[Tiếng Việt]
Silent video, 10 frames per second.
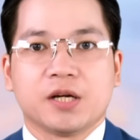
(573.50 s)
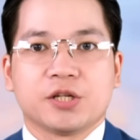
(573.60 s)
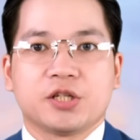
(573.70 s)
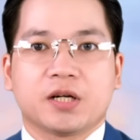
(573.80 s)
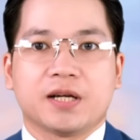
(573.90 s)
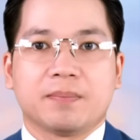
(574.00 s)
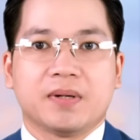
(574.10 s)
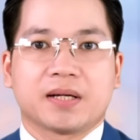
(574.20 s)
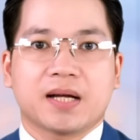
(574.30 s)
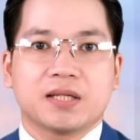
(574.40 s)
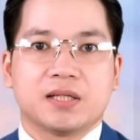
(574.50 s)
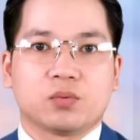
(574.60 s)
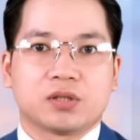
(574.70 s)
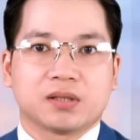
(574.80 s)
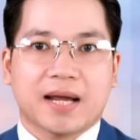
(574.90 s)
Trước khi bị các triệu
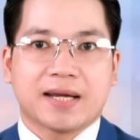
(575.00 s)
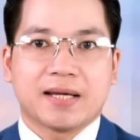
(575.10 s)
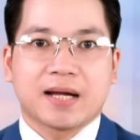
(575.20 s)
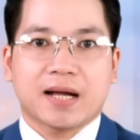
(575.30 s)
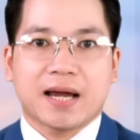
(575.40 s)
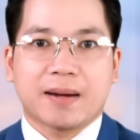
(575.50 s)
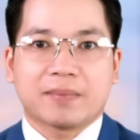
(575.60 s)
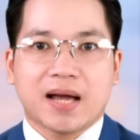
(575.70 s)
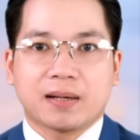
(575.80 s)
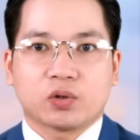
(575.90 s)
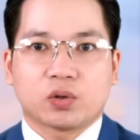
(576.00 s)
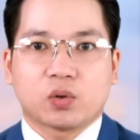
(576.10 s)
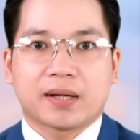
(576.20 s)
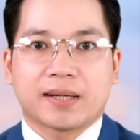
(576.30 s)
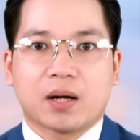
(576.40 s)
chứng này, các em đã ăn một
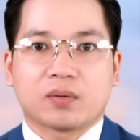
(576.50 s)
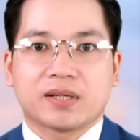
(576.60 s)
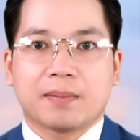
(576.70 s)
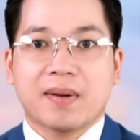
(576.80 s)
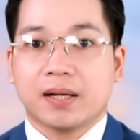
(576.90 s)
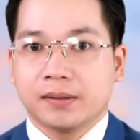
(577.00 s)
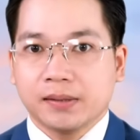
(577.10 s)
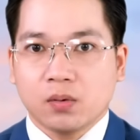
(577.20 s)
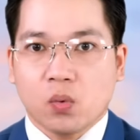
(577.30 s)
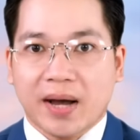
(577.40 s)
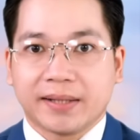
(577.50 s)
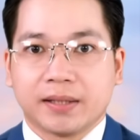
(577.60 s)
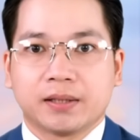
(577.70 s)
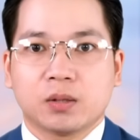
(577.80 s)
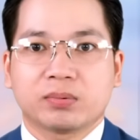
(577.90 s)
loại kẹo nhãn mác nước ngoài
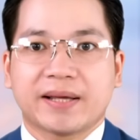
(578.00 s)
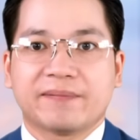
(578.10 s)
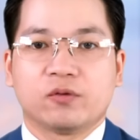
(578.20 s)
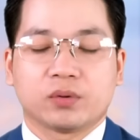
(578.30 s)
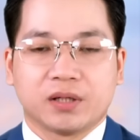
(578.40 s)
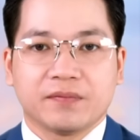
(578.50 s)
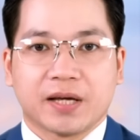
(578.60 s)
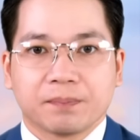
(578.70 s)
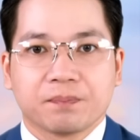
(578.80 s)
không tem phụ tiếng Việt.